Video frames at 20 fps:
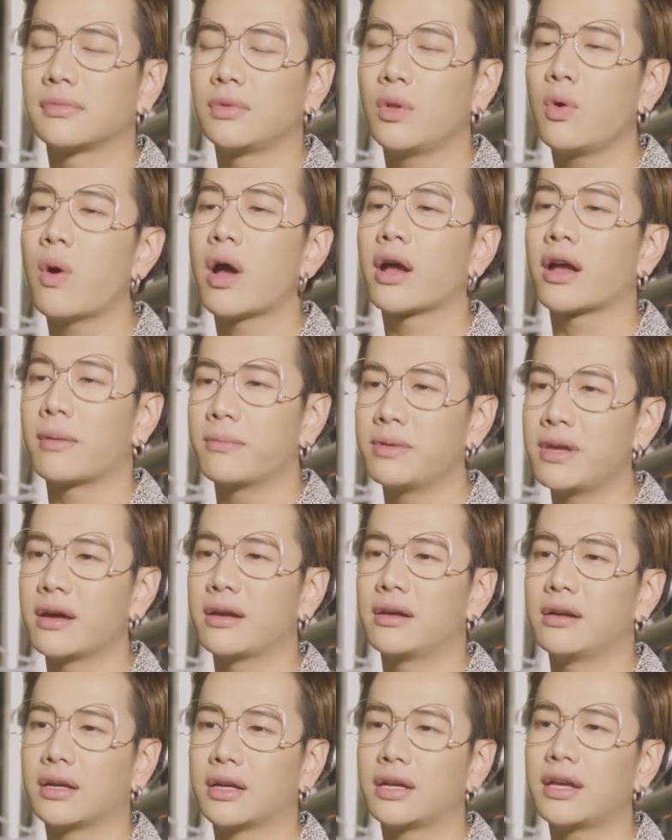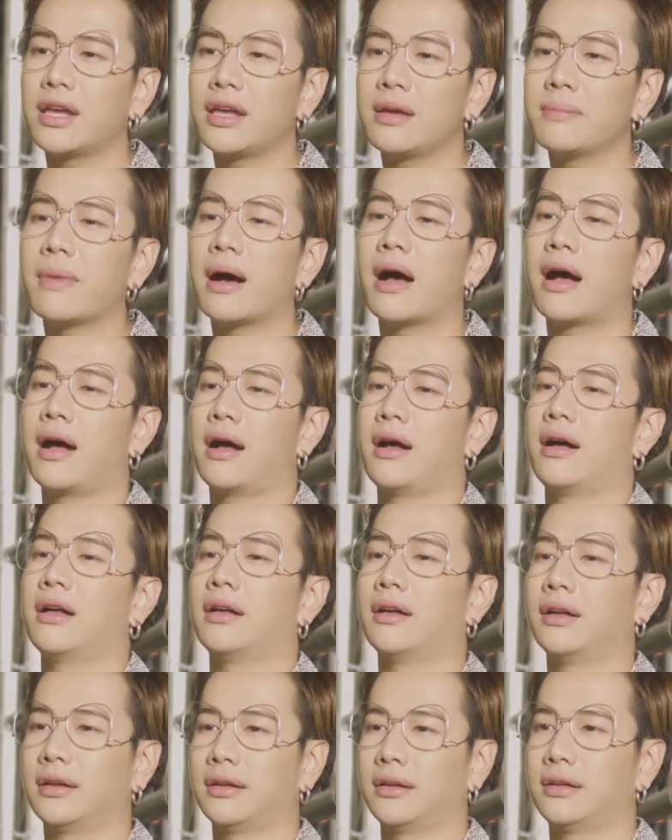Lưu Hoàng cảm nhận được khi mà
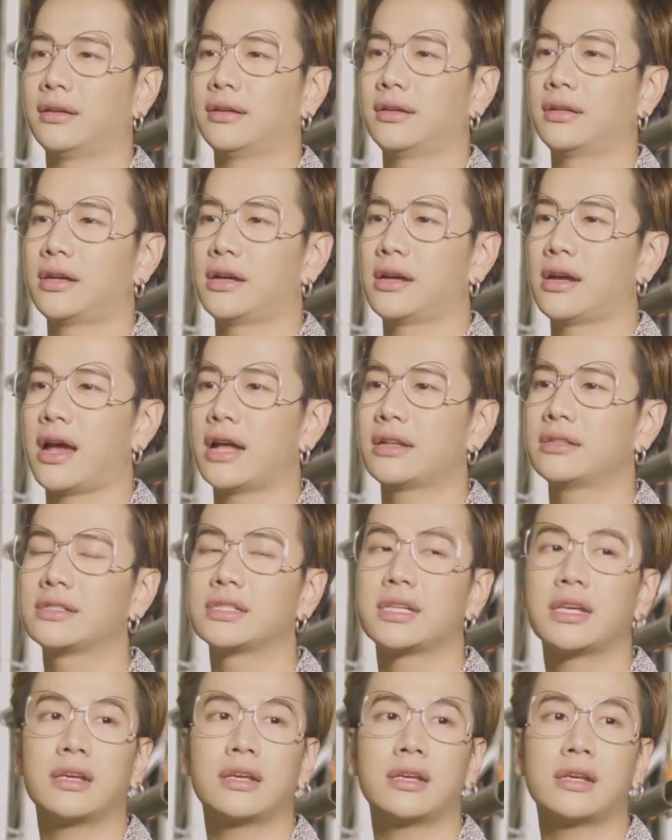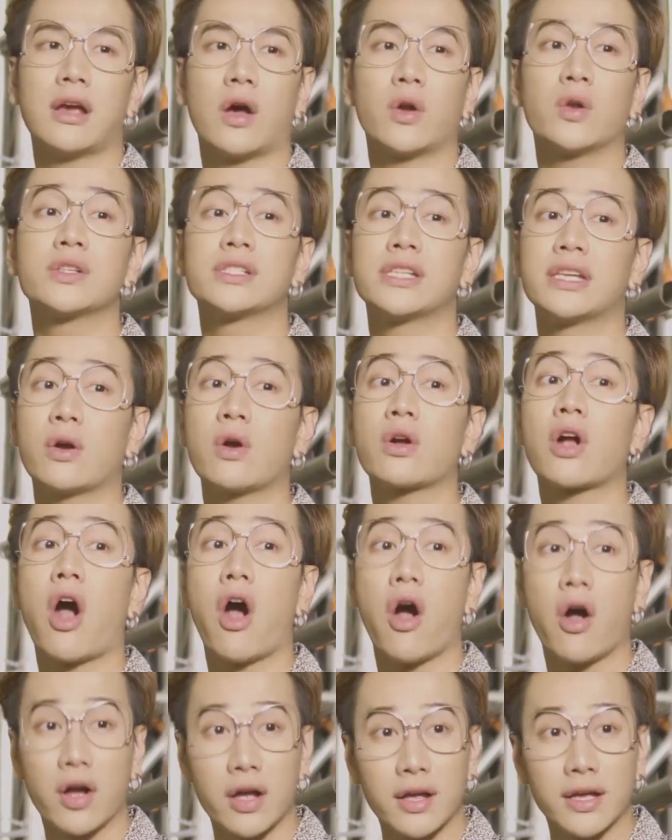anh Si, Only C có
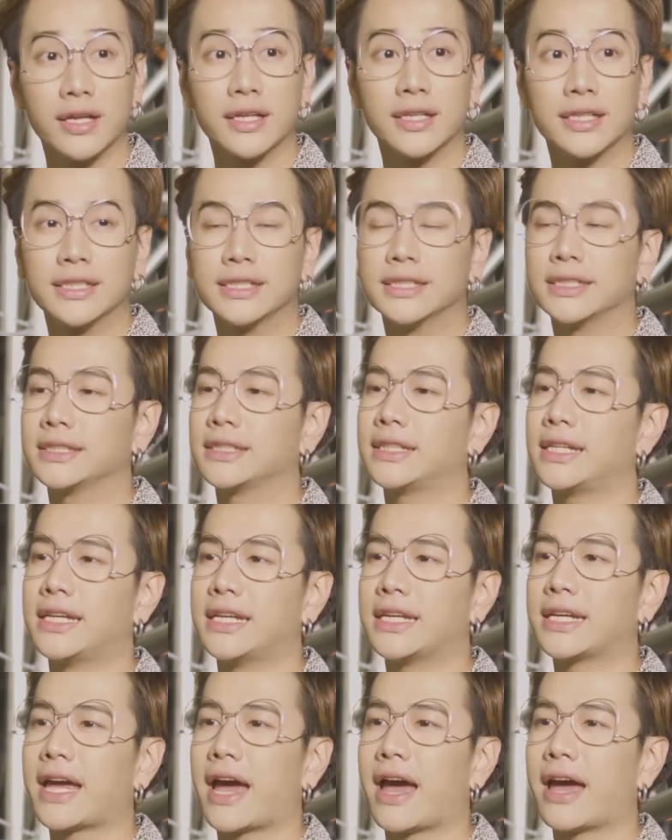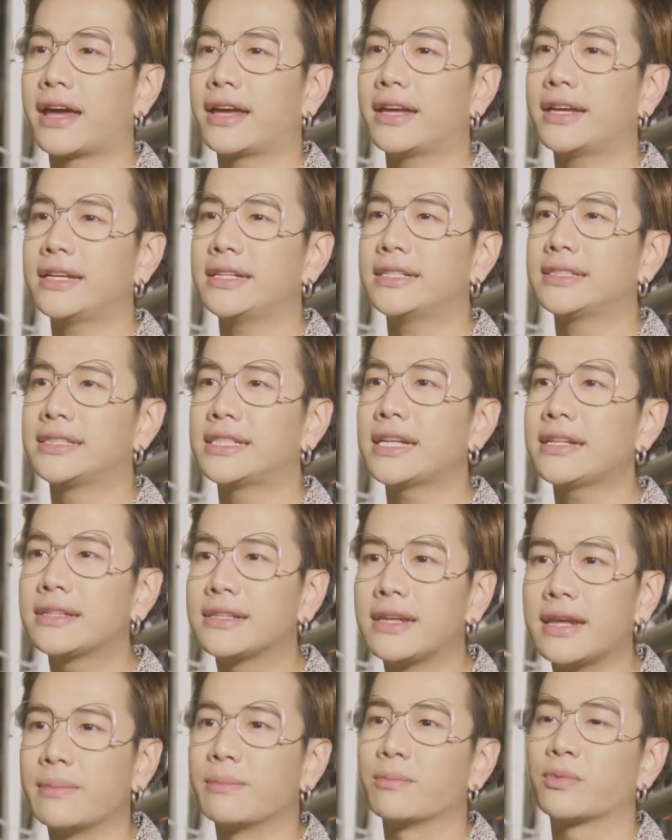con á, thì cái trách
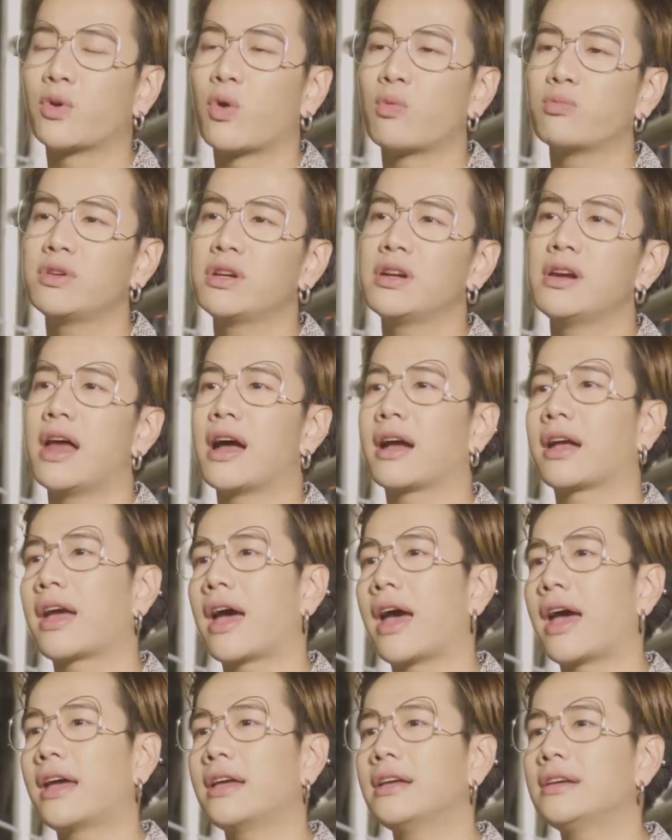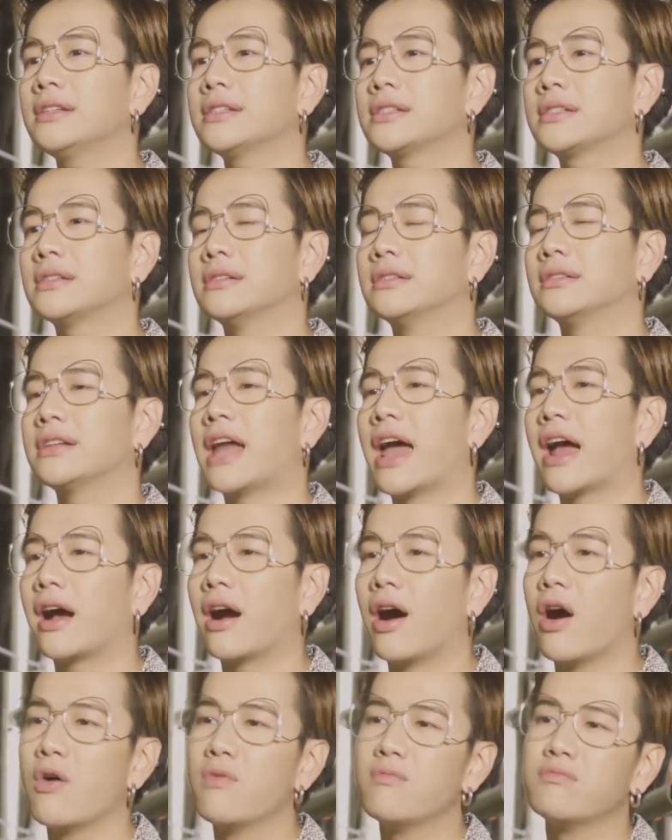nhiệm cũng như là cái sự
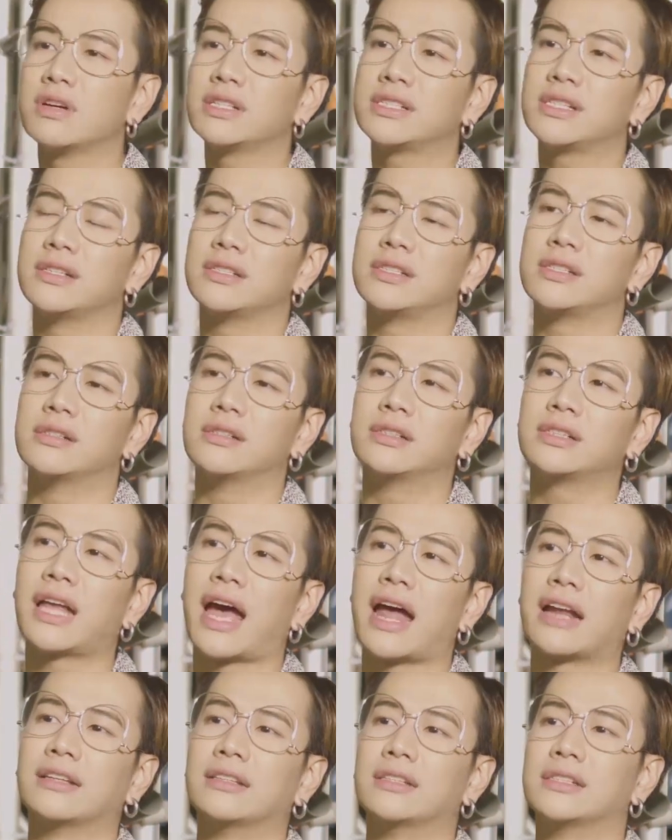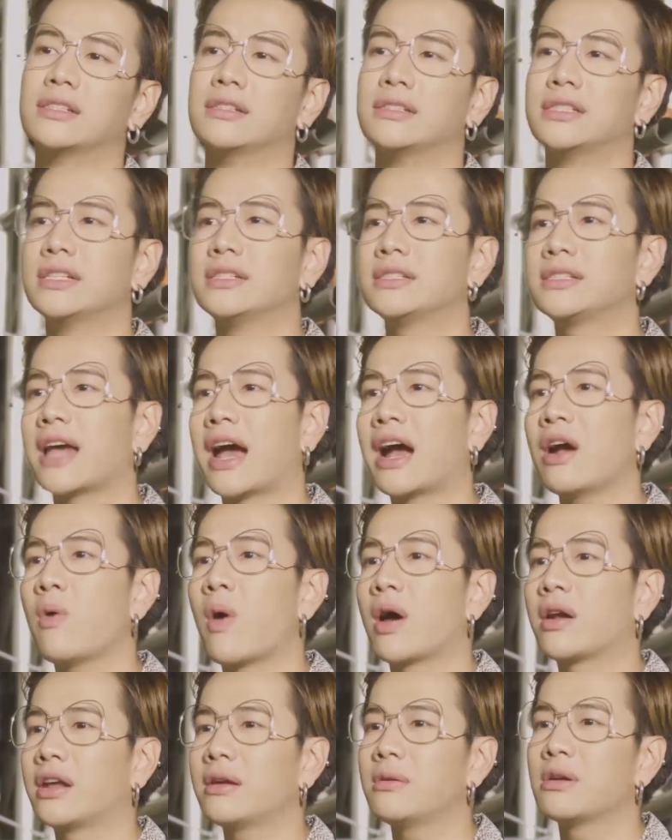đàn ông, cái sự trưởng thành, sự chín chắn
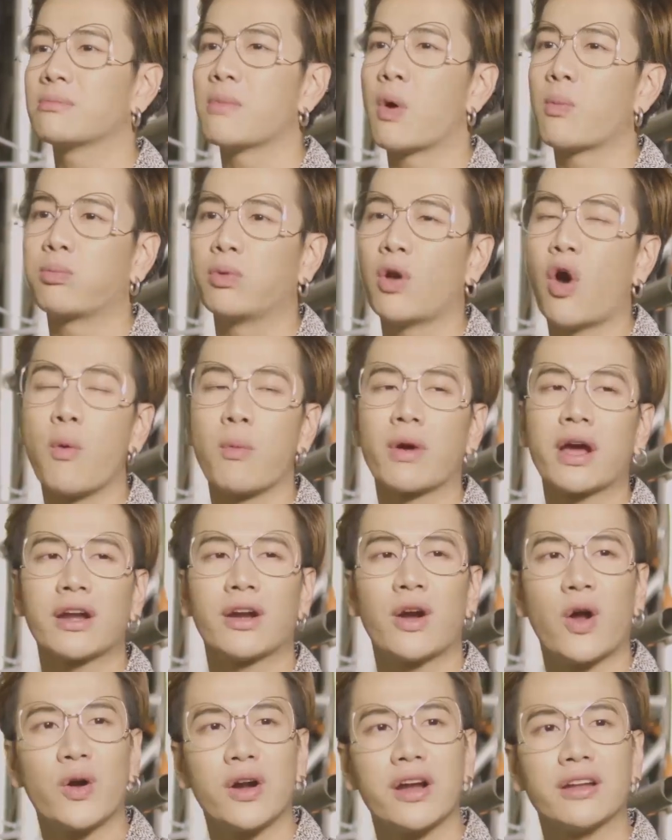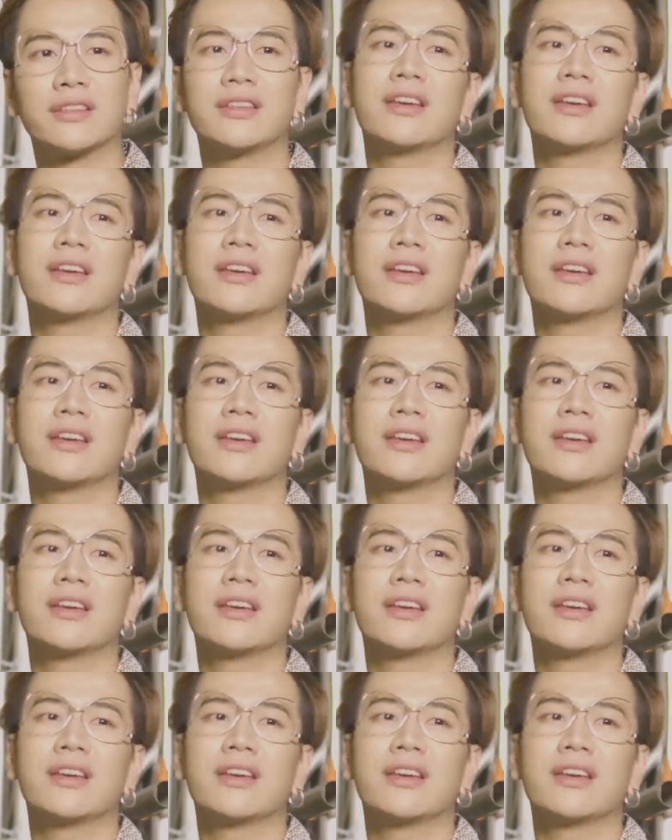của anh ấy được bộc lộ một cách rõ rệt